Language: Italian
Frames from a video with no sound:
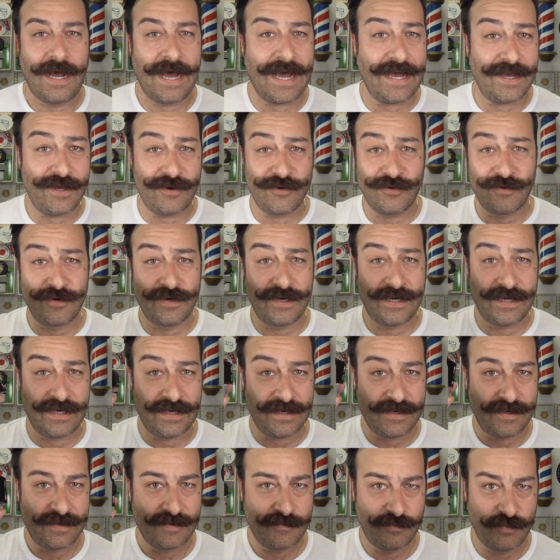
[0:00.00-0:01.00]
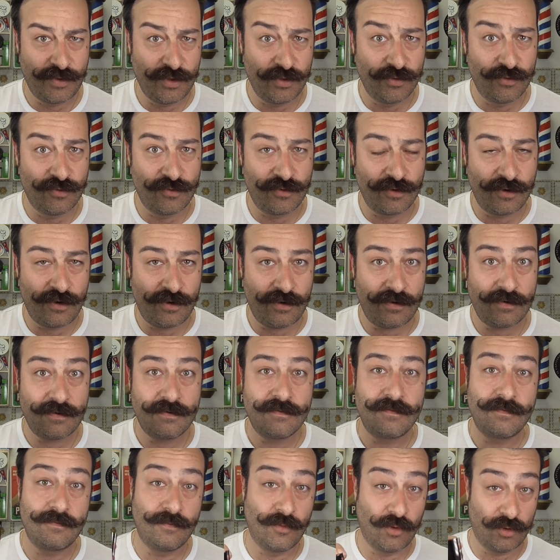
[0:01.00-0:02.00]
Icon B1,
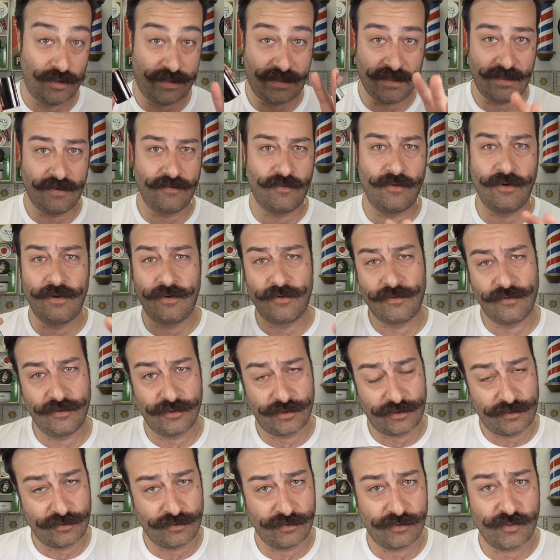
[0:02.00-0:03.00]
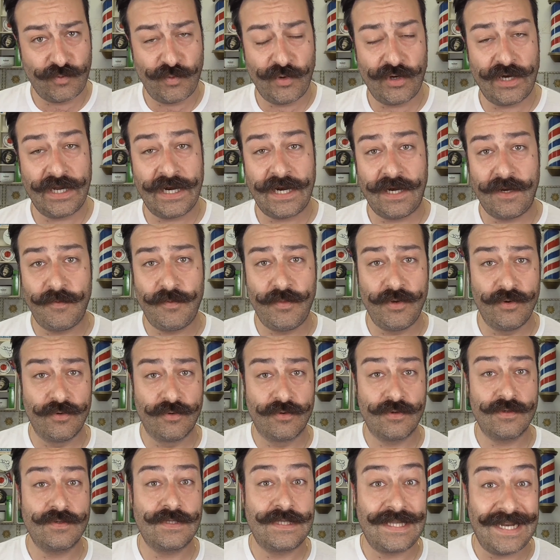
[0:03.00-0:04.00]
molti di voi conoscono sul mio canale
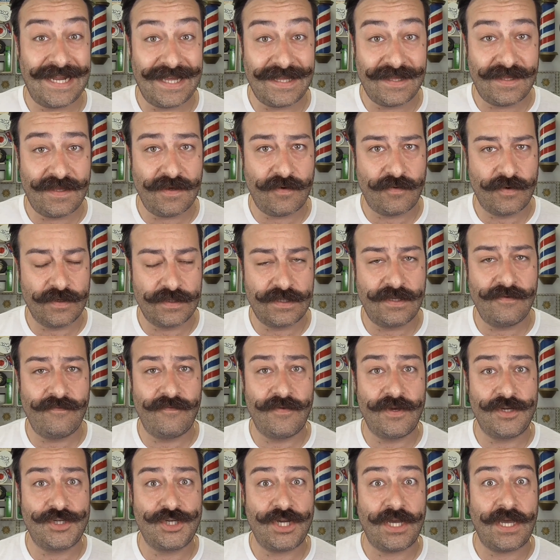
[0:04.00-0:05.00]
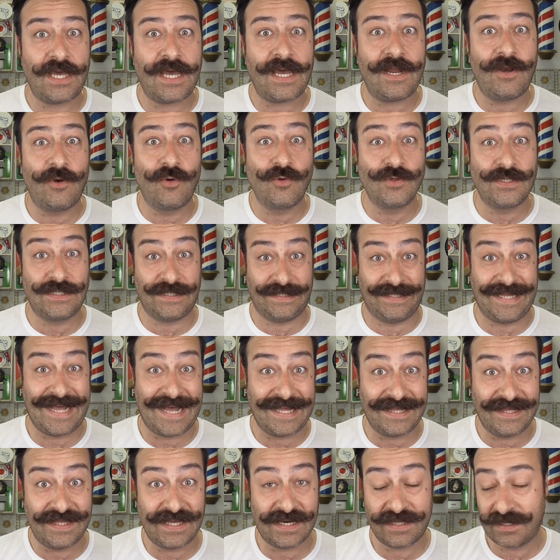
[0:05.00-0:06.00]
B1 Slant, e questo invece è lo
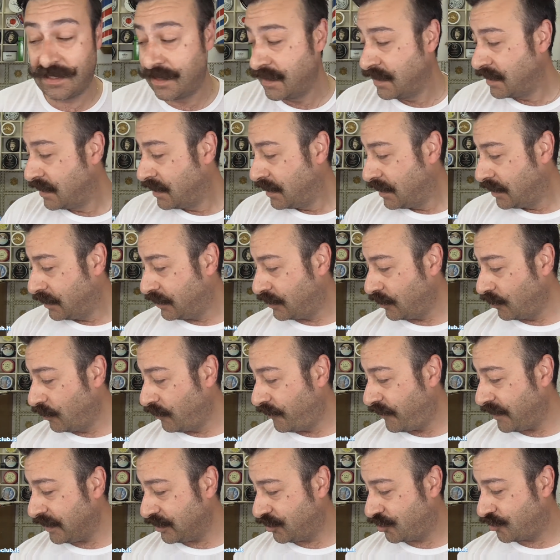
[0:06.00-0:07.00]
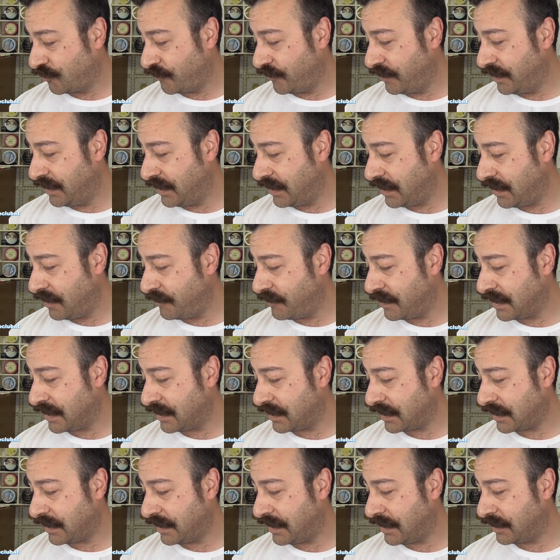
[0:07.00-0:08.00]
standard. Te lo faccio vedere,
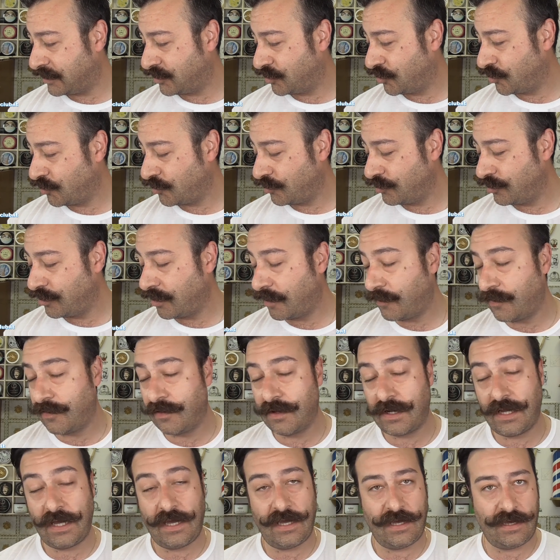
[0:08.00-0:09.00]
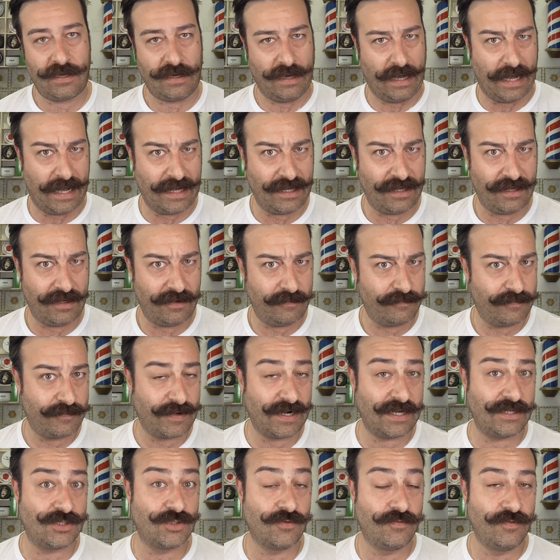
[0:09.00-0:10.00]
ma adesso, dopo che hai
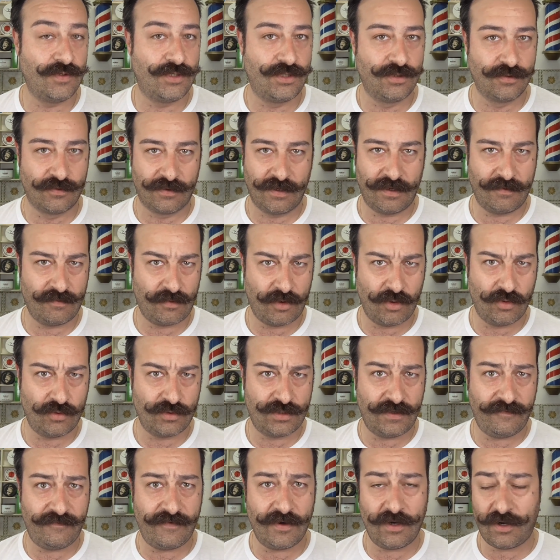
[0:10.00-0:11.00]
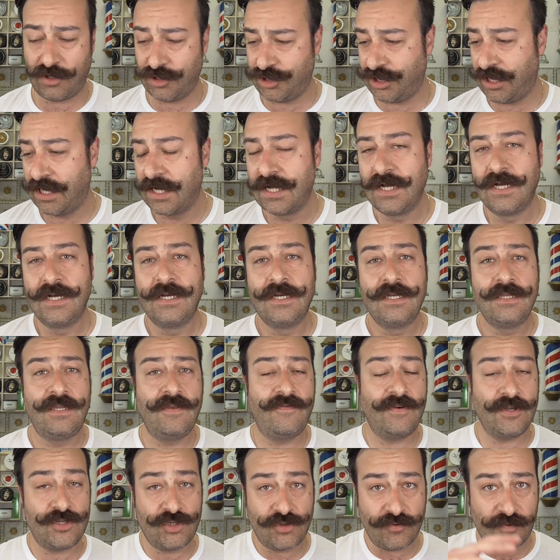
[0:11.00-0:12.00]
preso visione in modo così veloce, ti
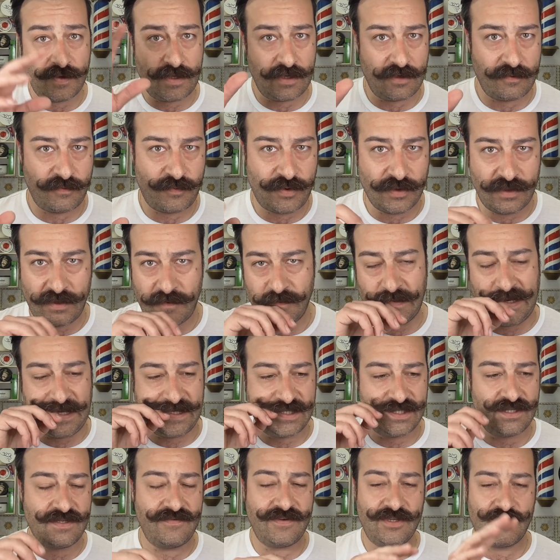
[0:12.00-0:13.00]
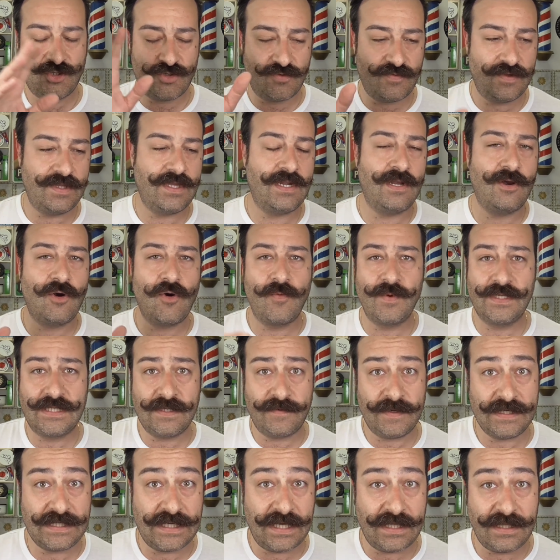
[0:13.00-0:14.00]
faccio vedere un po' di immagini, ti faccio vedere come si
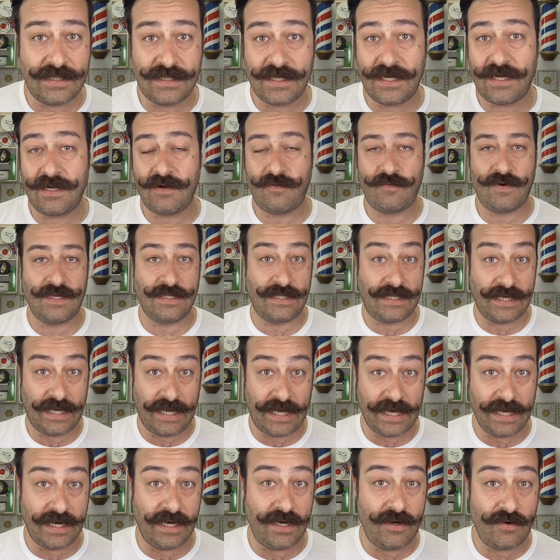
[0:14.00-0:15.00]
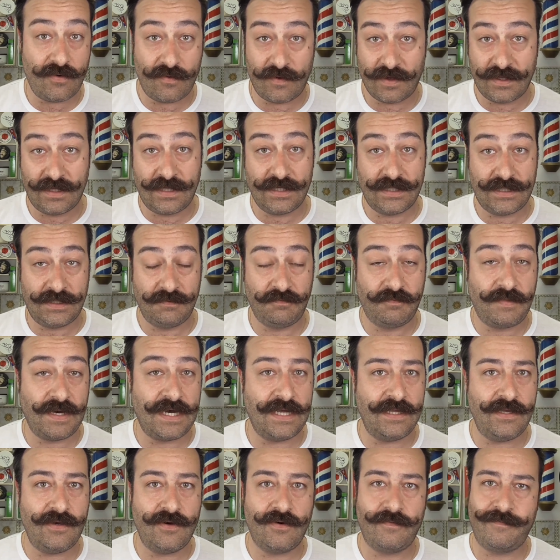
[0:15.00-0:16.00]
presenta, quanto è carino, quanto è
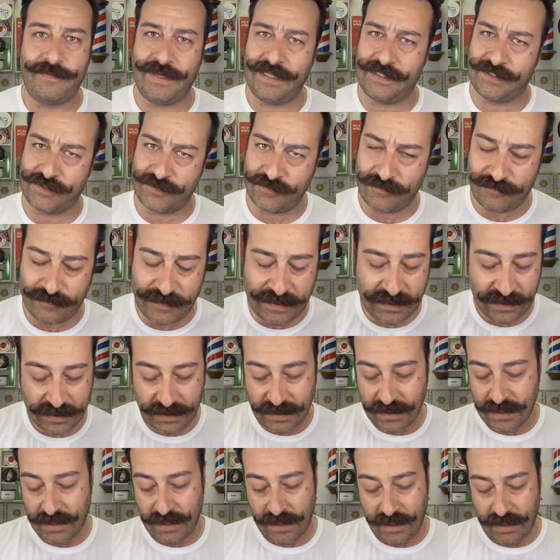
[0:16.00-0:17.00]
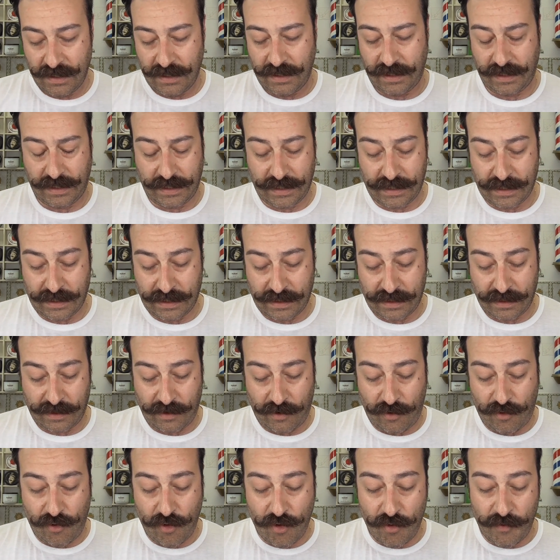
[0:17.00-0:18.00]
simpatico, beh insomma
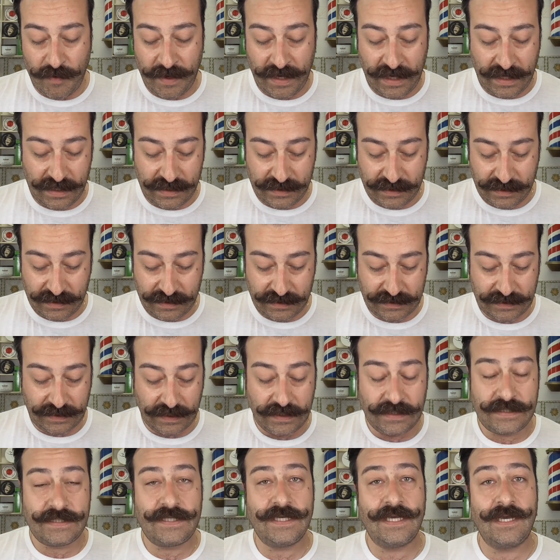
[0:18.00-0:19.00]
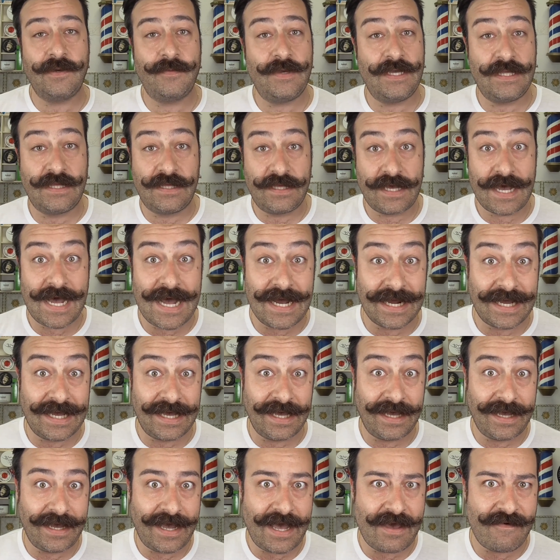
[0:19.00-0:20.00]
eh, come eh, stilisticamente
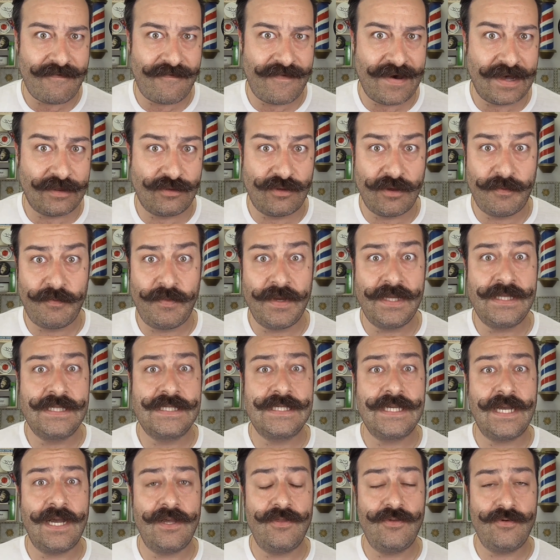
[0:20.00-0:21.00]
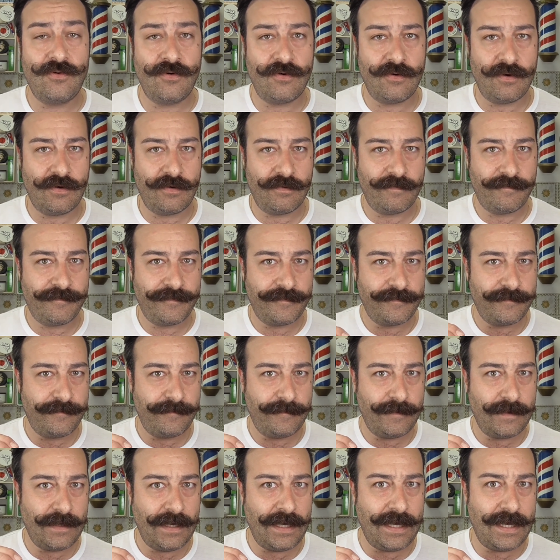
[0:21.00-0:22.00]
anche è fatto e pensato
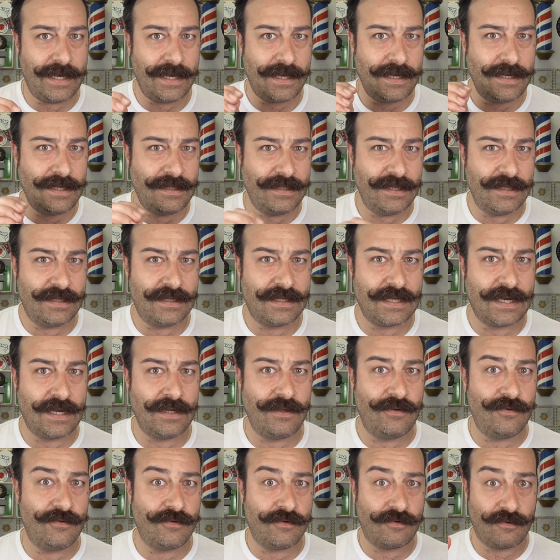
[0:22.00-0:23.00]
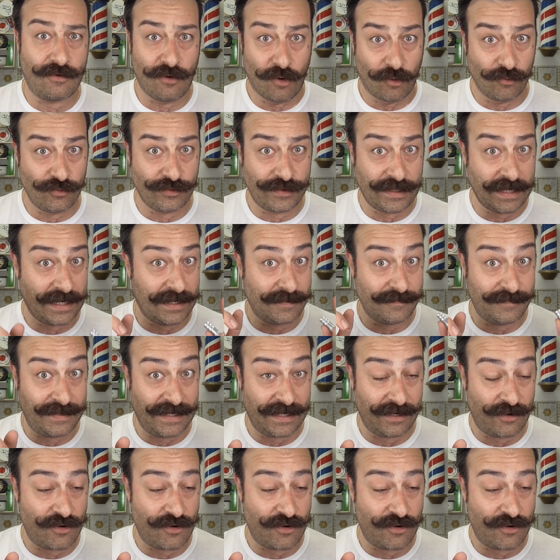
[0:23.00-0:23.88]
e il dettaglio conta, mi